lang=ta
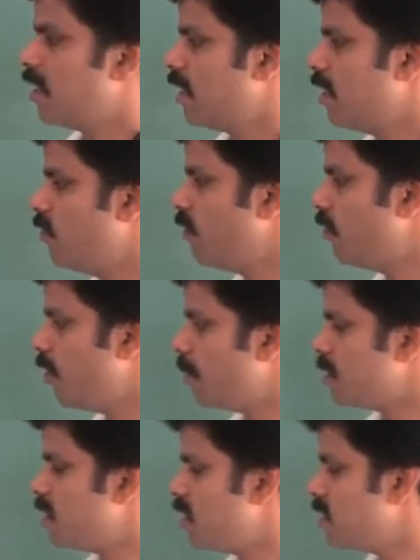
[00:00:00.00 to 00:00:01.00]
இது ஃபிஃப்டி
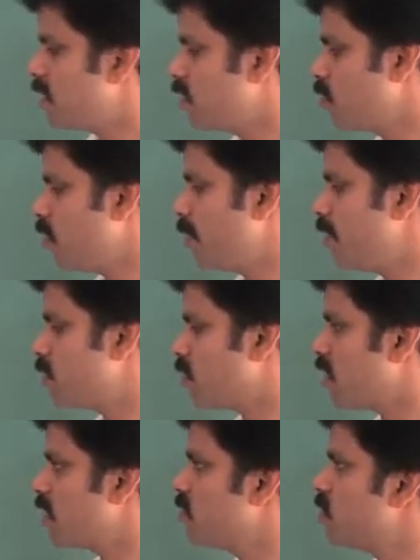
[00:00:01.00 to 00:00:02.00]
பர்சன்டேஜ் இருக்கணும் அப்படின்னு
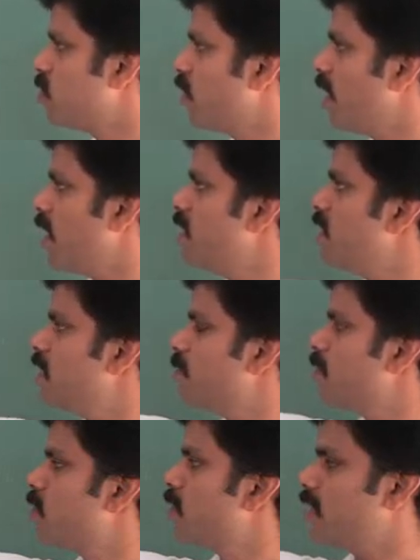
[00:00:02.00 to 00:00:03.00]
சொன்னாங்கன்னு வச்சுக்கோங்க இதில்
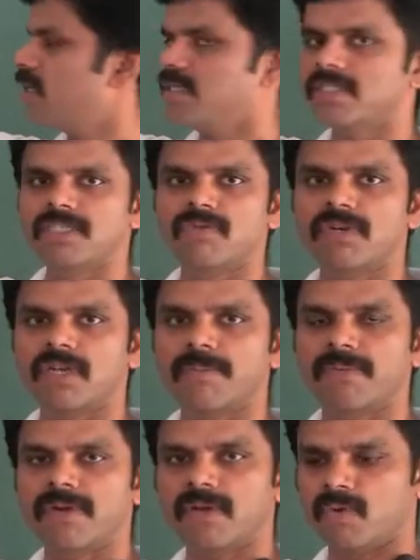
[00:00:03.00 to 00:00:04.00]
மட்டும் நான் என்ன செஞ்சிருவேன்
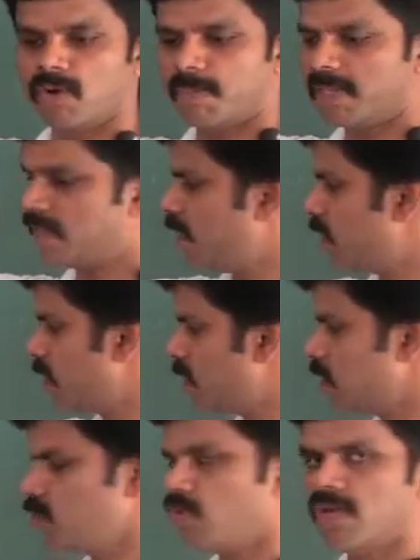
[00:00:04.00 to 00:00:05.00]
டப்புன்னு ஒரு பத்து லிட்டர்
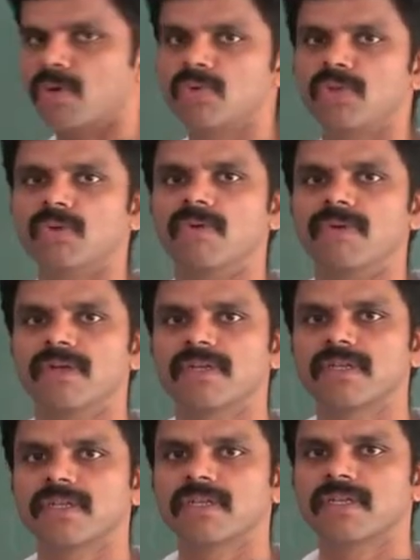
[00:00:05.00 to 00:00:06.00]
எடுத்து இது உள்ளார ஊற்றி விட்ருவேன்
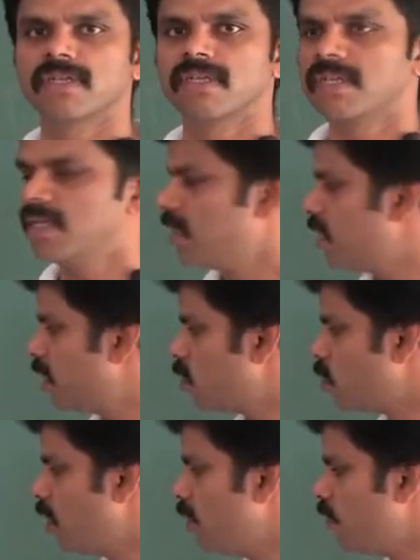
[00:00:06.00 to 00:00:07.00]
இதில்
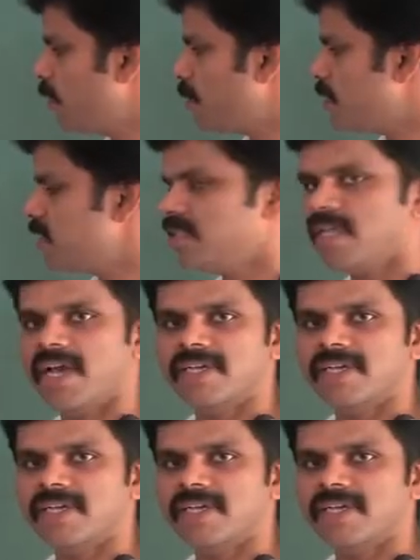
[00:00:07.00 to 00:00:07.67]
டுவெண்ட்டி ஃபைவ் பர்சன்டேஜ் தான்